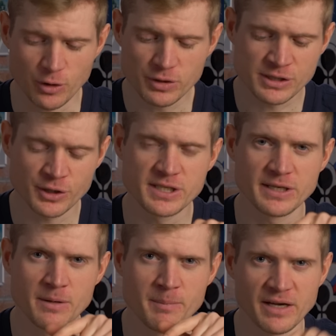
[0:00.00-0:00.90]
Auch
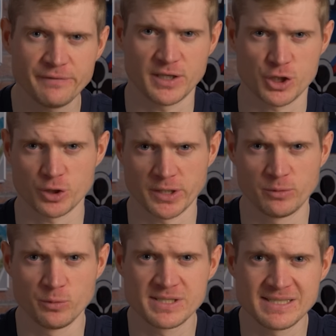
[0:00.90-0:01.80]
solche
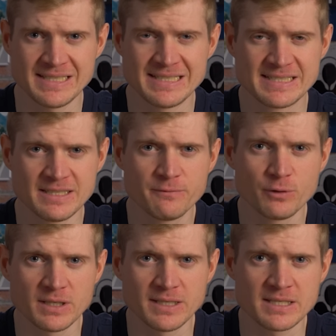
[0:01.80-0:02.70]
Mehrfachsteckdosen sind
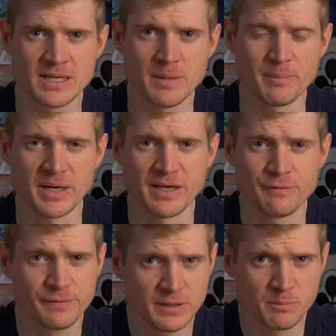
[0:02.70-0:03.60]
wirklich bei
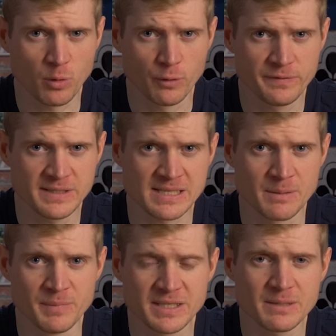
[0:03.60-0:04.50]
vielen Profis
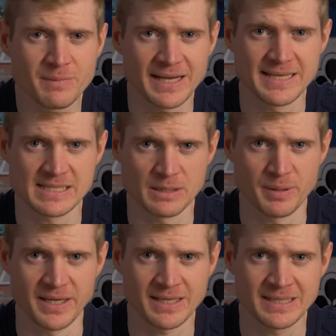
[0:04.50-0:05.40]
mit im
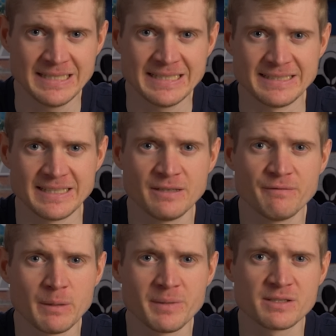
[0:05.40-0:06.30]
Reisegepäck,
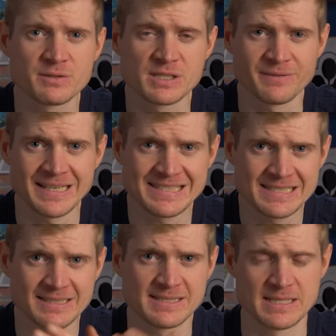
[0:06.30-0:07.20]
denn wenn man zu zweit
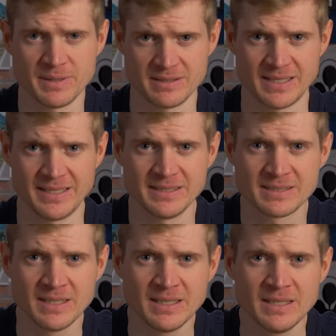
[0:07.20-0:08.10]
sich ein Zimmer teilt
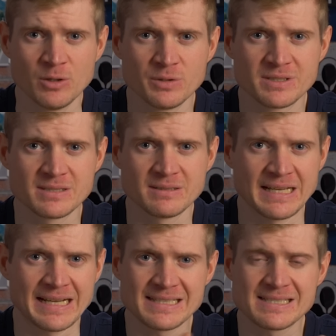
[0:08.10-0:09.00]
und
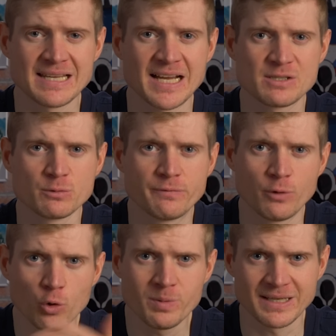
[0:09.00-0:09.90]
der ganze Tag so
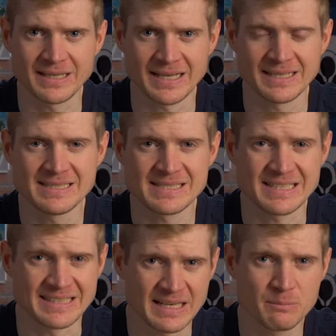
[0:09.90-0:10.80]
vorübergegangen ist,
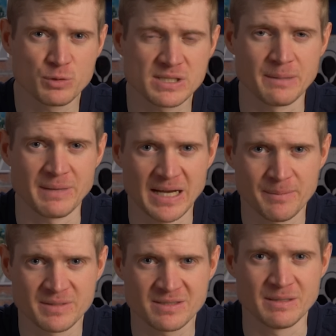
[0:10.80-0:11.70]
dann muss am
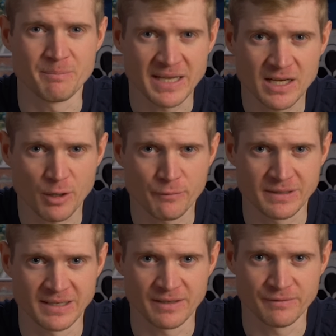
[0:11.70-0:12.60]
Abend eine Menge
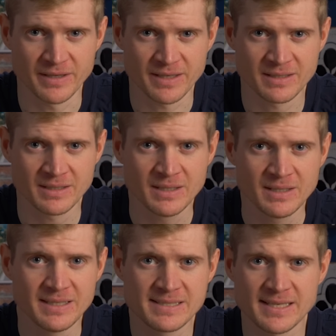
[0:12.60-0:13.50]
aufgeladen werden.
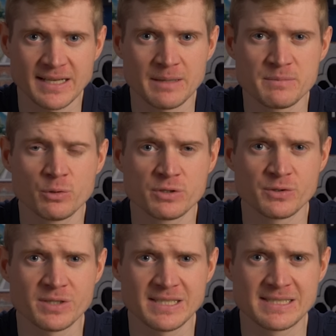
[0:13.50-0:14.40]

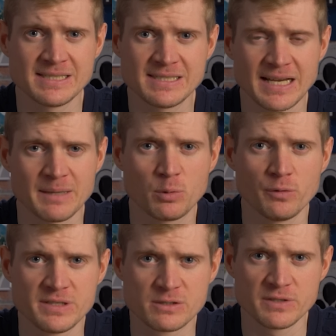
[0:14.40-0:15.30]
Instagram-süchtig sind die
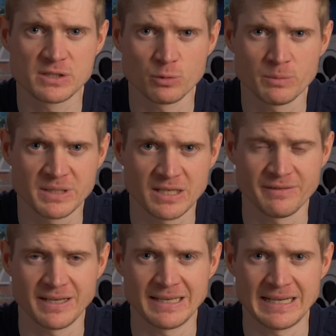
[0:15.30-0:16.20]
Radprofis sowieso
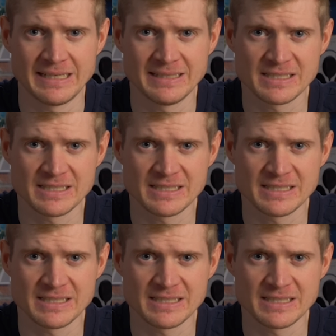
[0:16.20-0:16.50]
mittlerweile alle.